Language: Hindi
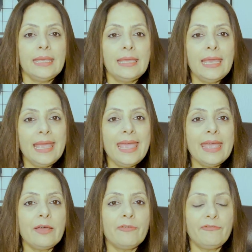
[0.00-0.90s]
कि
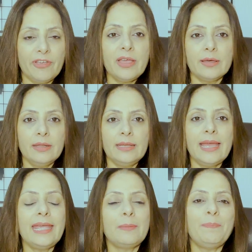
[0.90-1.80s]
एक फिगर
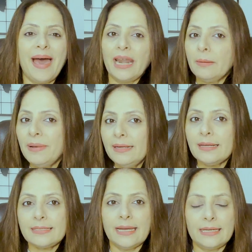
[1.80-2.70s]
या एक
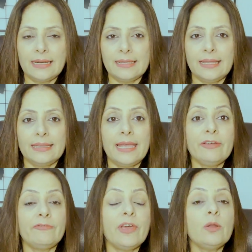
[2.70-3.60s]
पैरामीटर सेट कर देते हैं
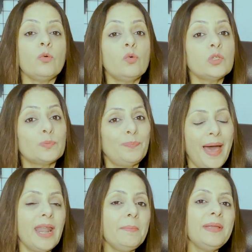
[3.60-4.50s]
फिर उस
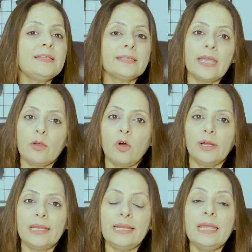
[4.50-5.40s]
पैरामीटर के
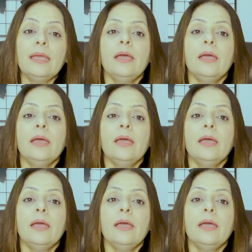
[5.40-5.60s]
अकॉर्डिंगली